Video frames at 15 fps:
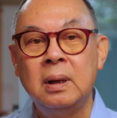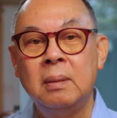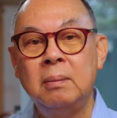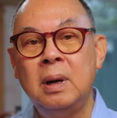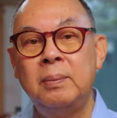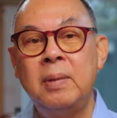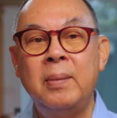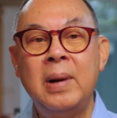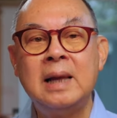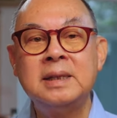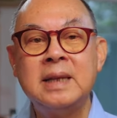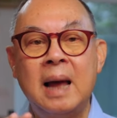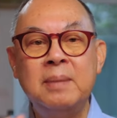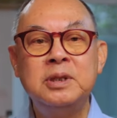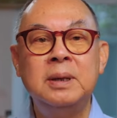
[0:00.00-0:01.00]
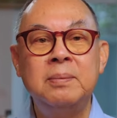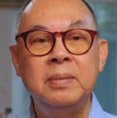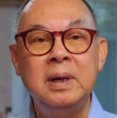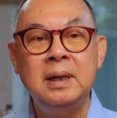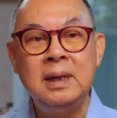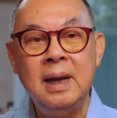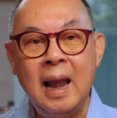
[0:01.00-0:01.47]
เมื่อประมาณ 30
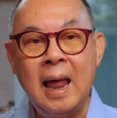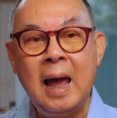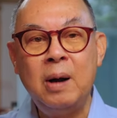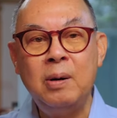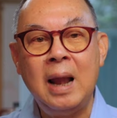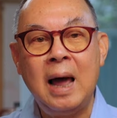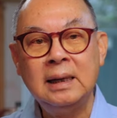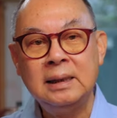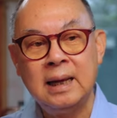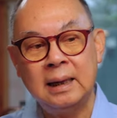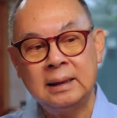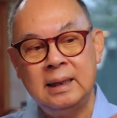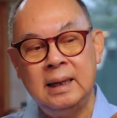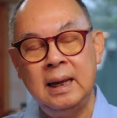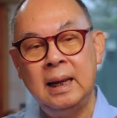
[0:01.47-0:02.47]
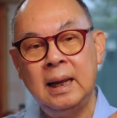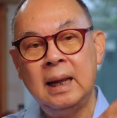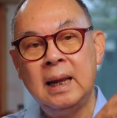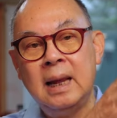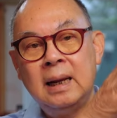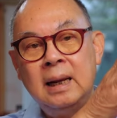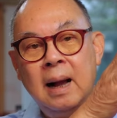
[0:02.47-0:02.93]
ปีที่แล้วหลังจากที่
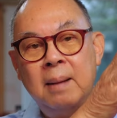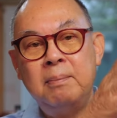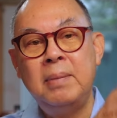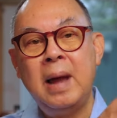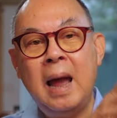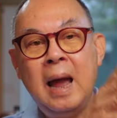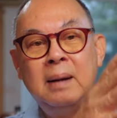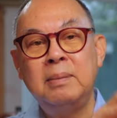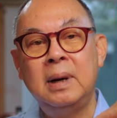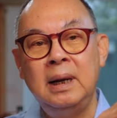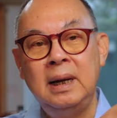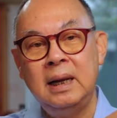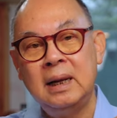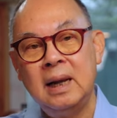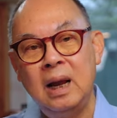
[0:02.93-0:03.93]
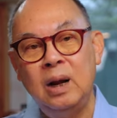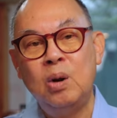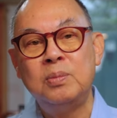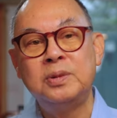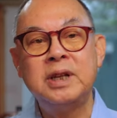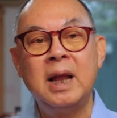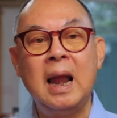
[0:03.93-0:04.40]
กำแพงเบอร์ลินได้
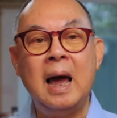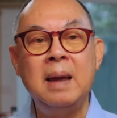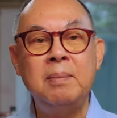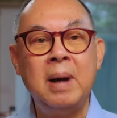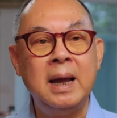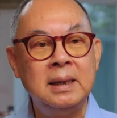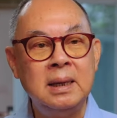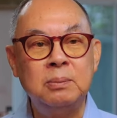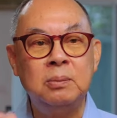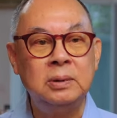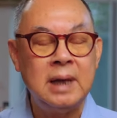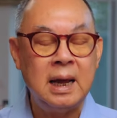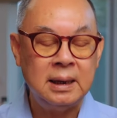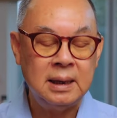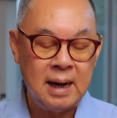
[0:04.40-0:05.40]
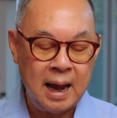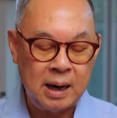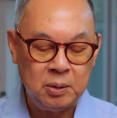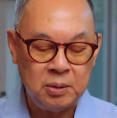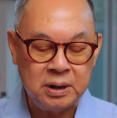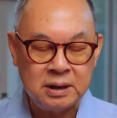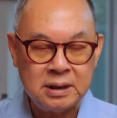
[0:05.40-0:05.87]
ล่มสลายไป ท่านทั้งหลาย
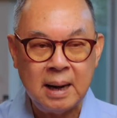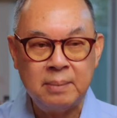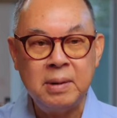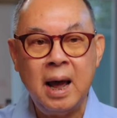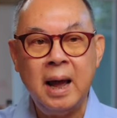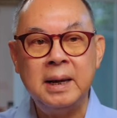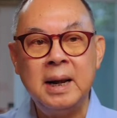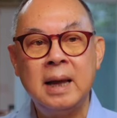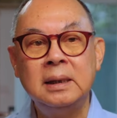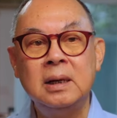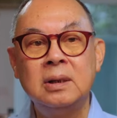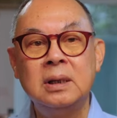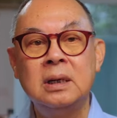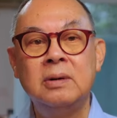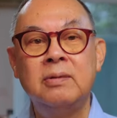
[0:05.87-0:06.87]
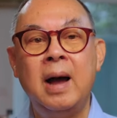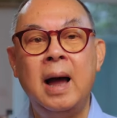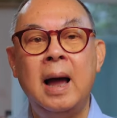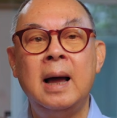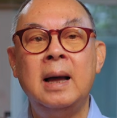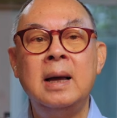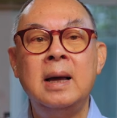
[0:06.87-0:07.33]
คงจะจำได้นั้นก็คือว่า
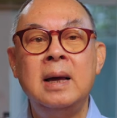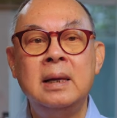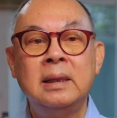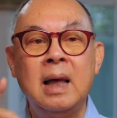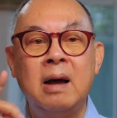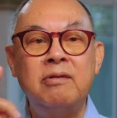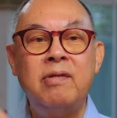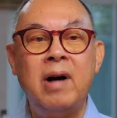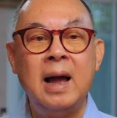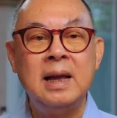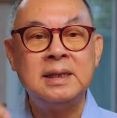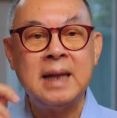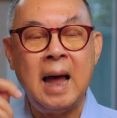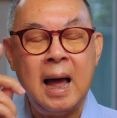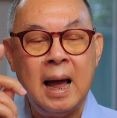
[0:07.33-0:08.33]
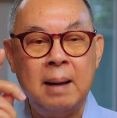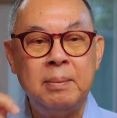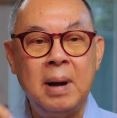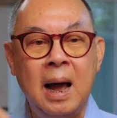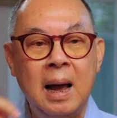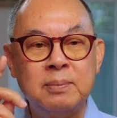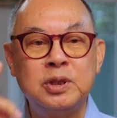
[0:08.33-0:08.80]
ทางฝ่ายสห
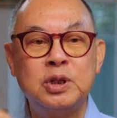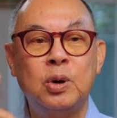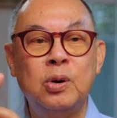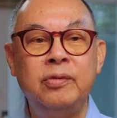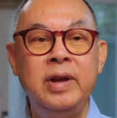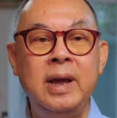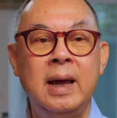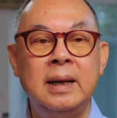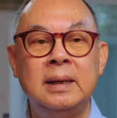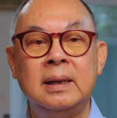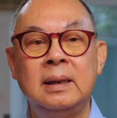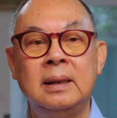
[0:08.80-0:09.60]
ภาพโซเวียต